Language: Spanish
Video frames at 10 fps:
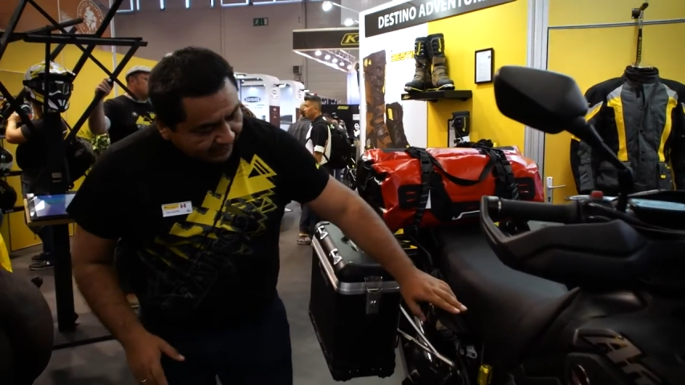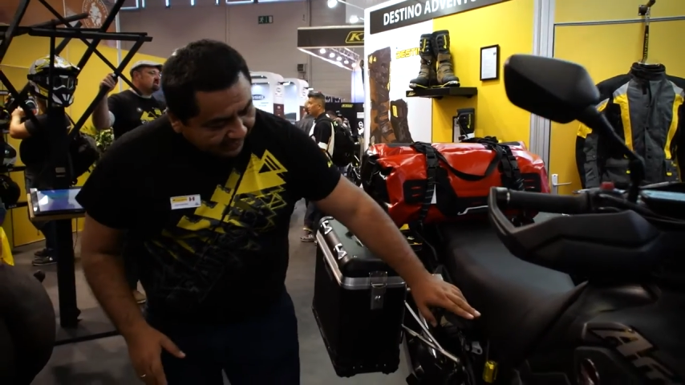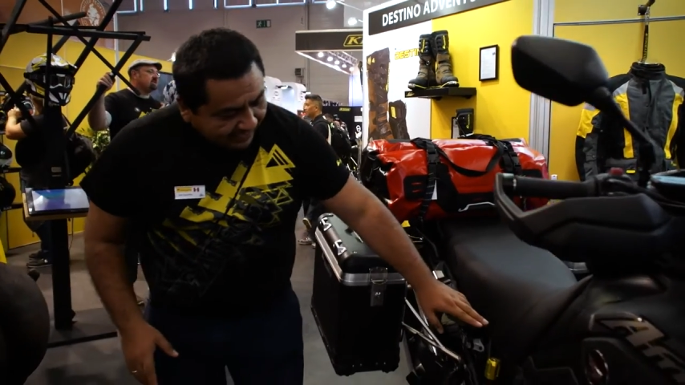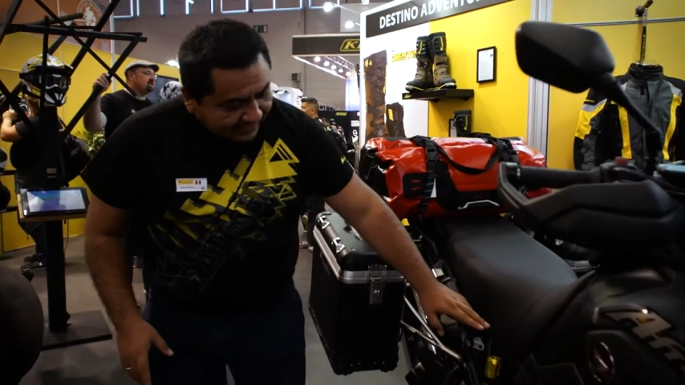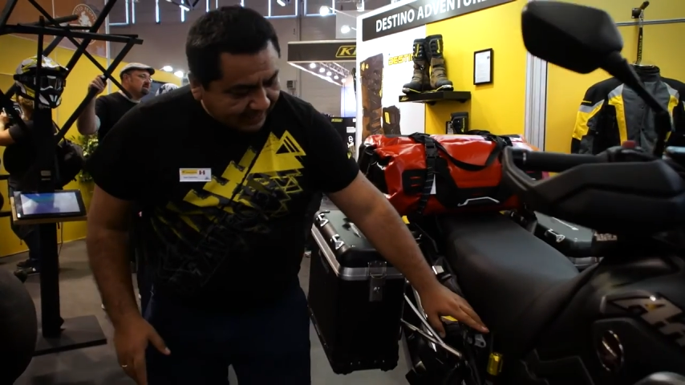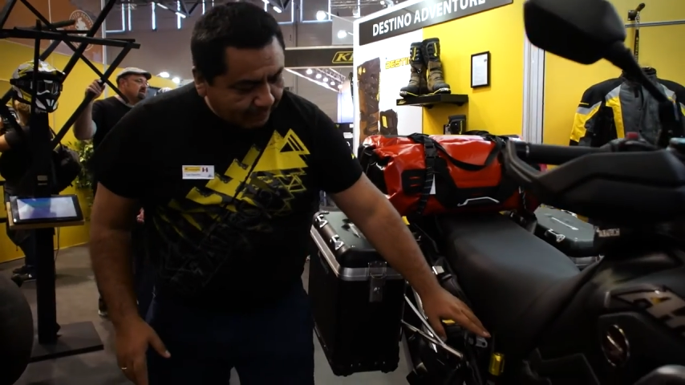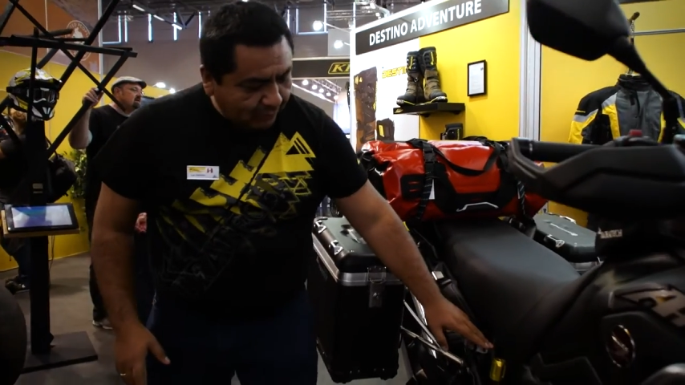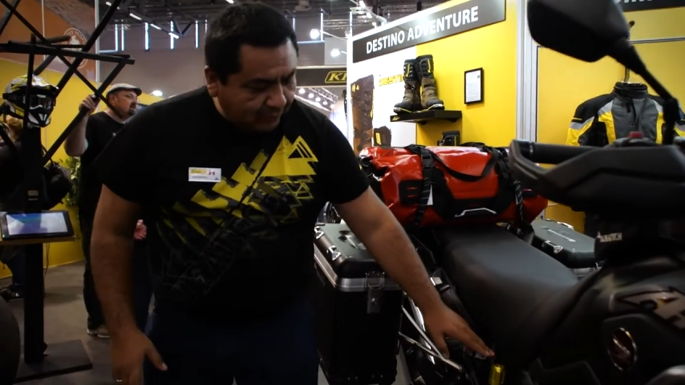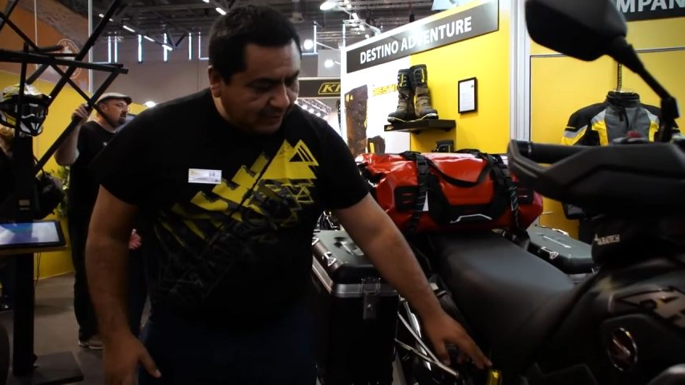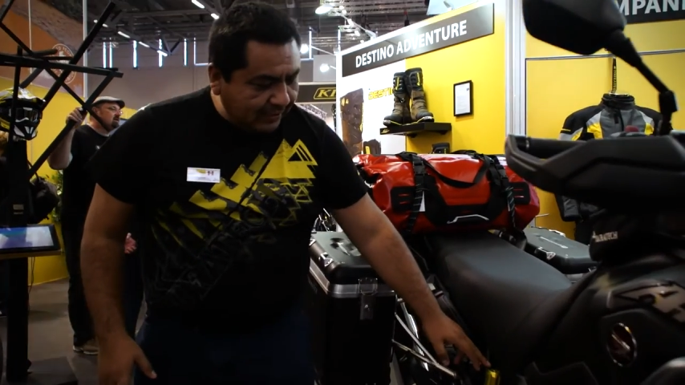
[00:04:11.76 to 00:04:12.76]
en esta
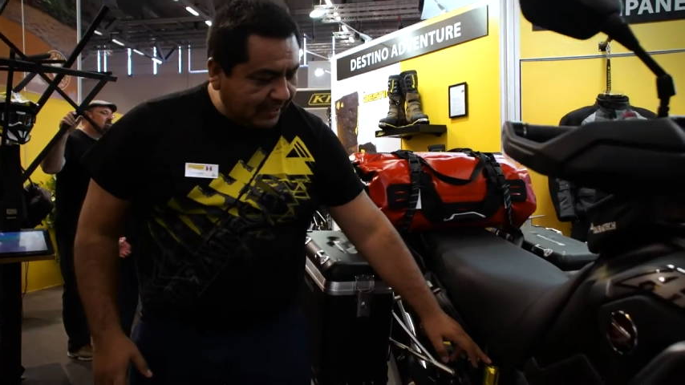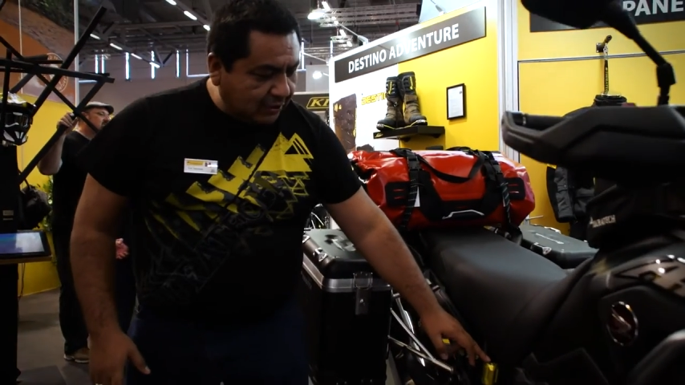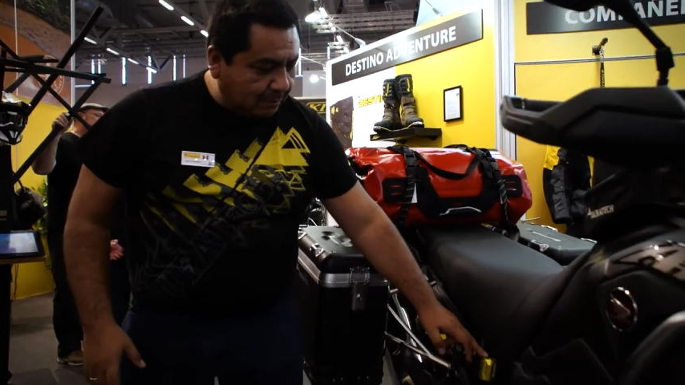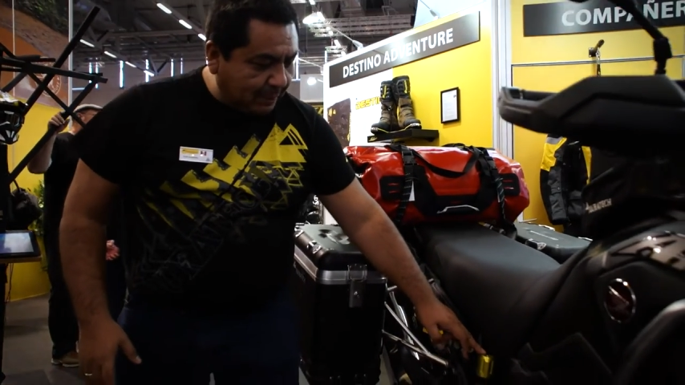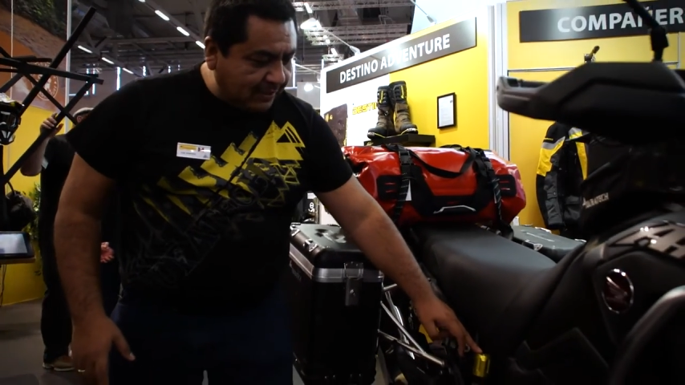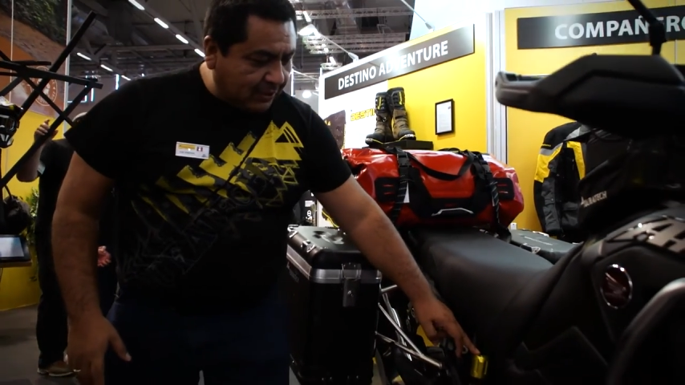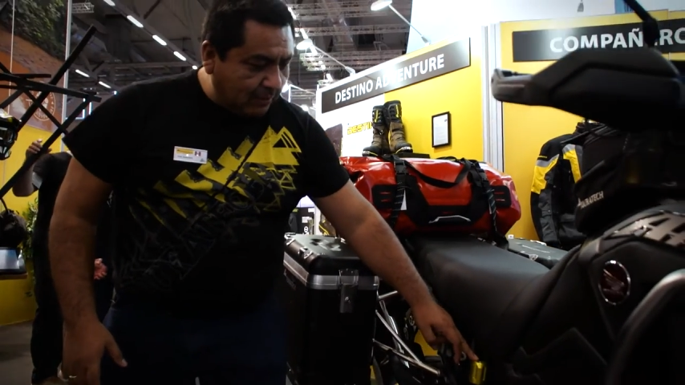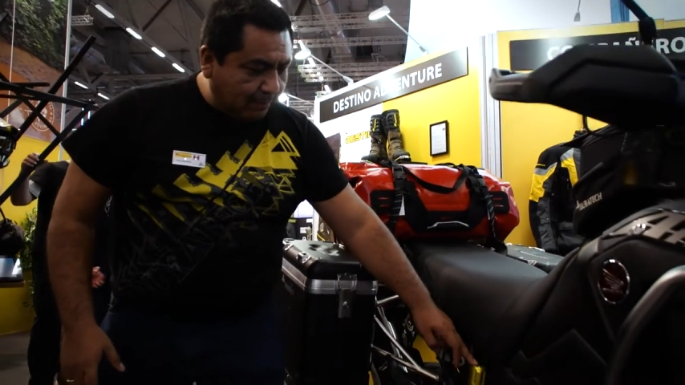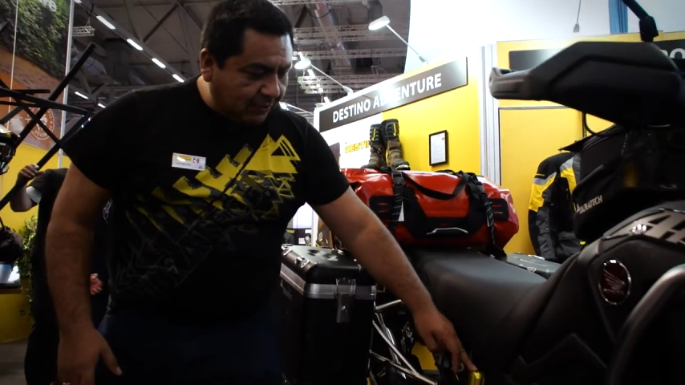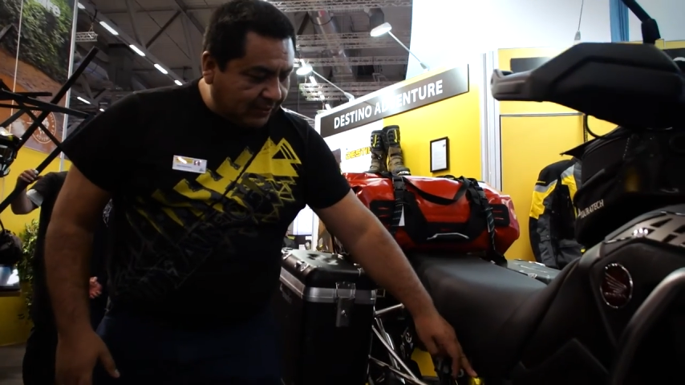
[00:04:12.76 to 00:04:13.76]
moto la
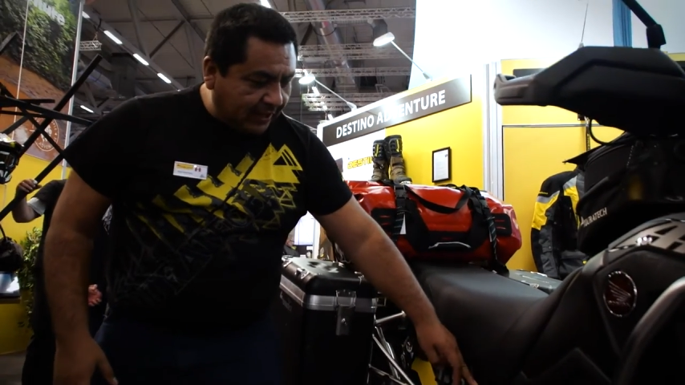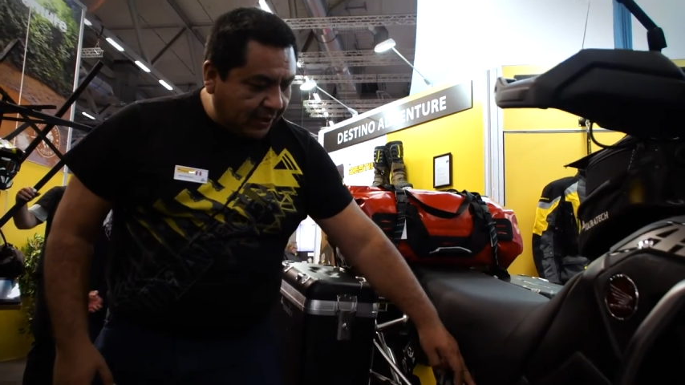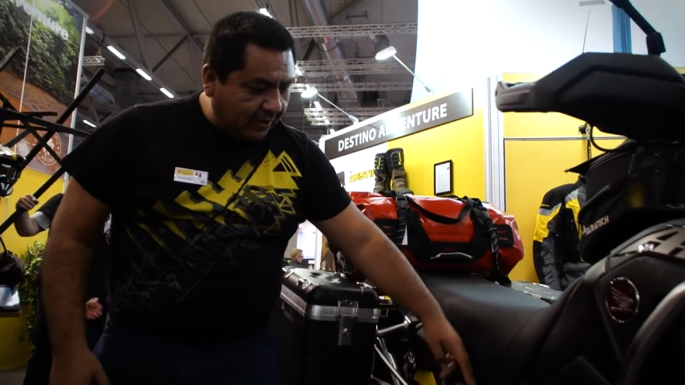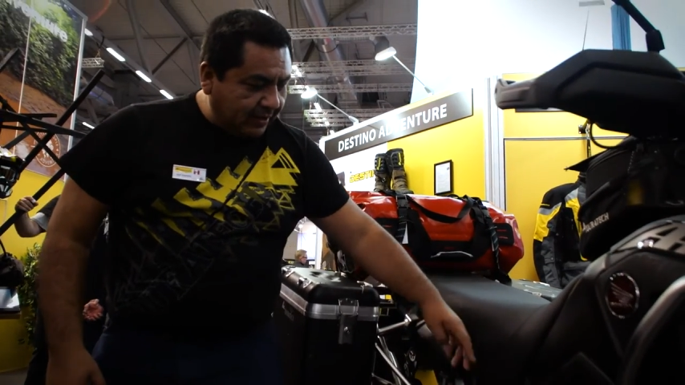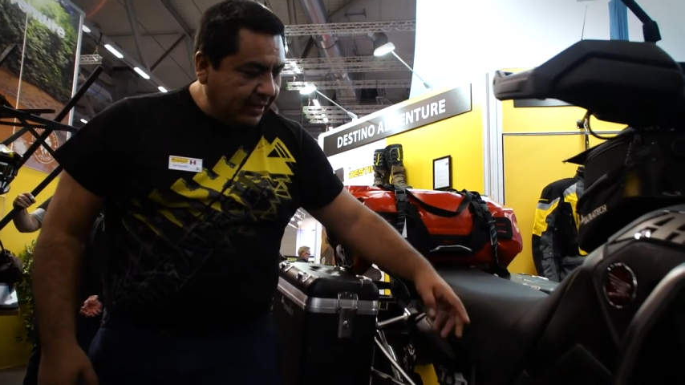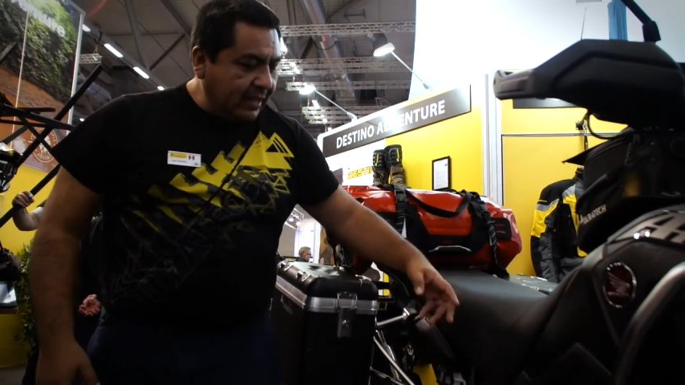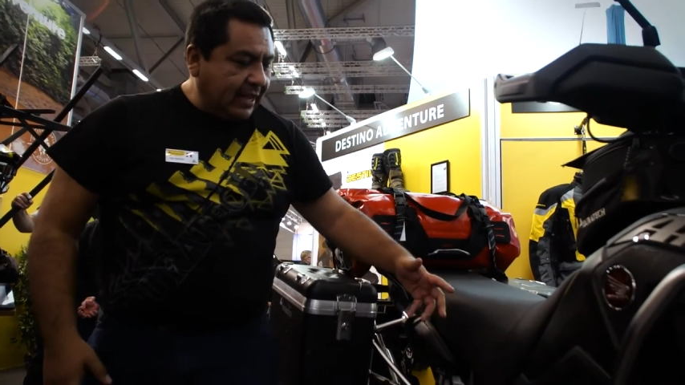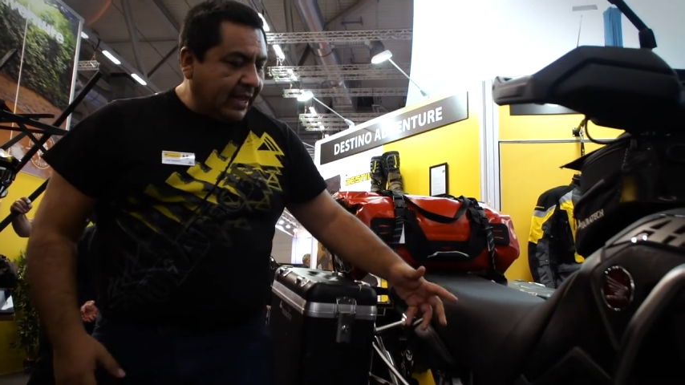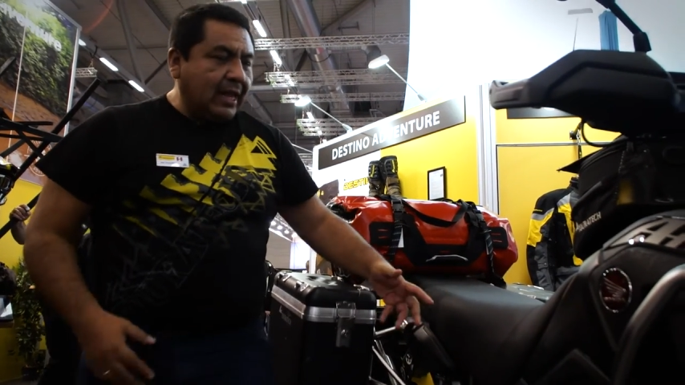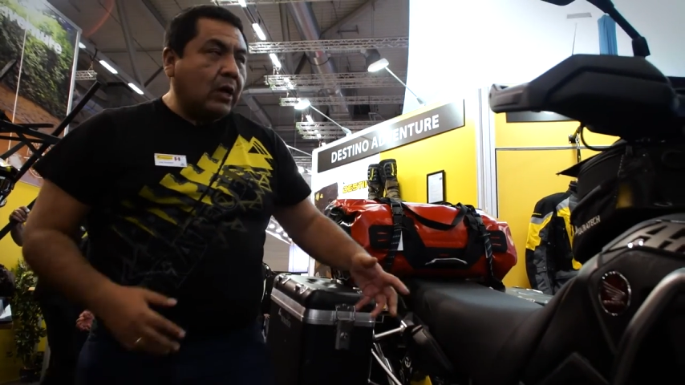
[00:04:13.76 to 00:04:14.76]
suspensión posterior
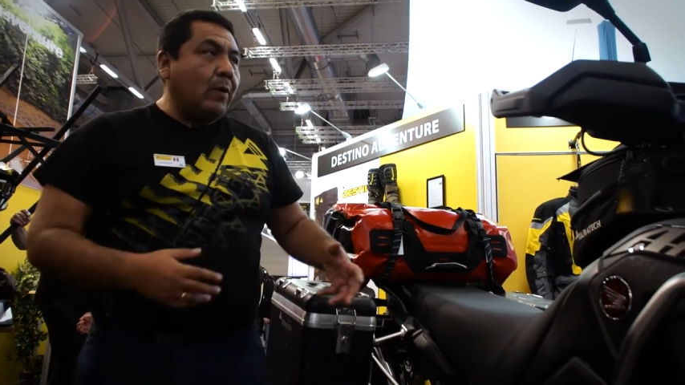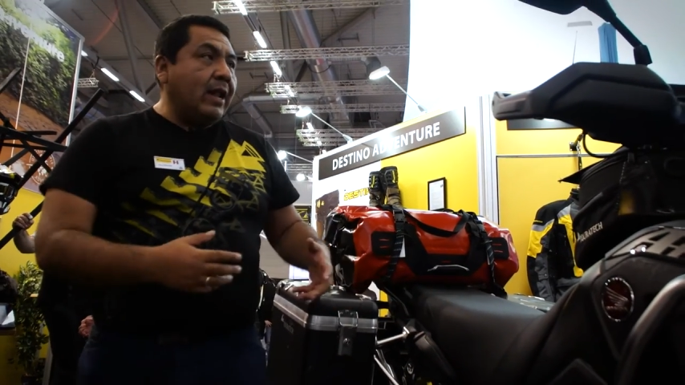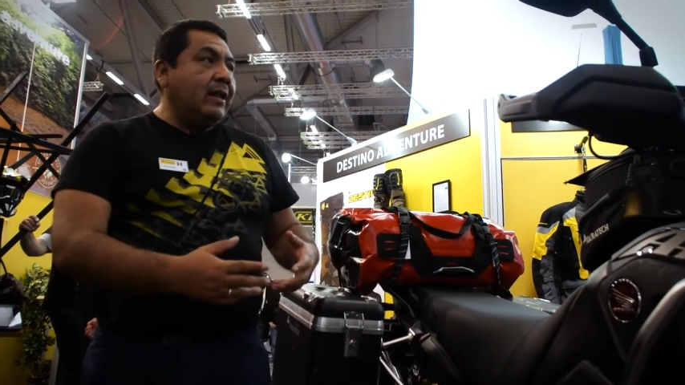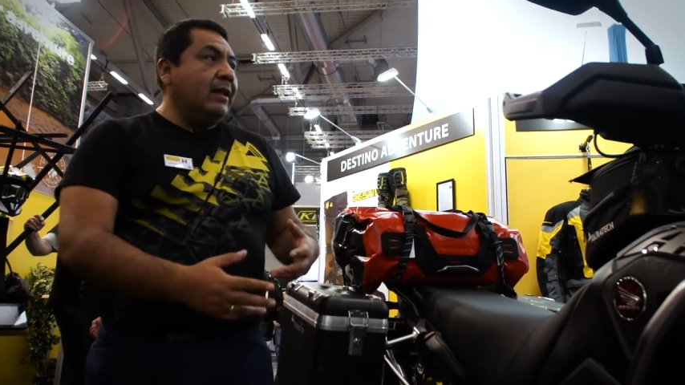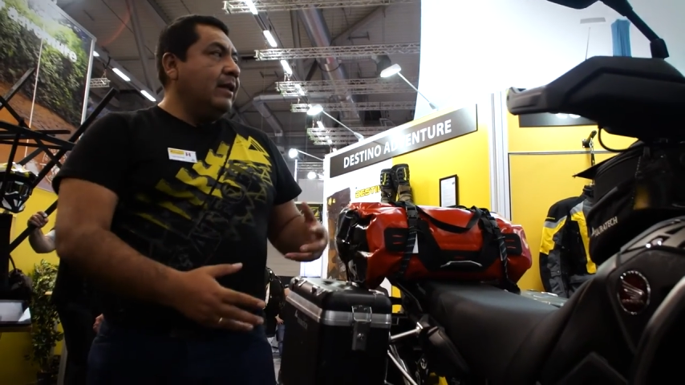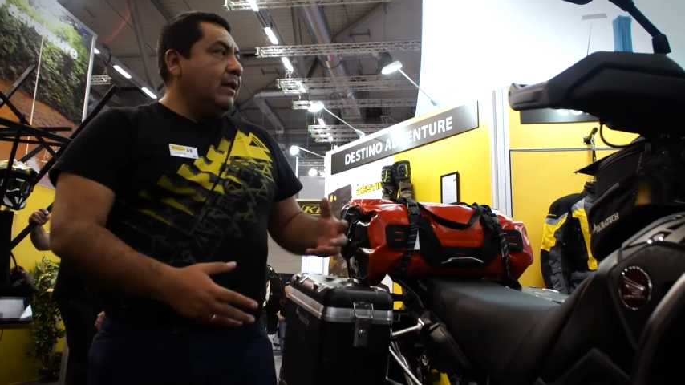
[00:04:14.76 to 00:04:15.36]
en la cual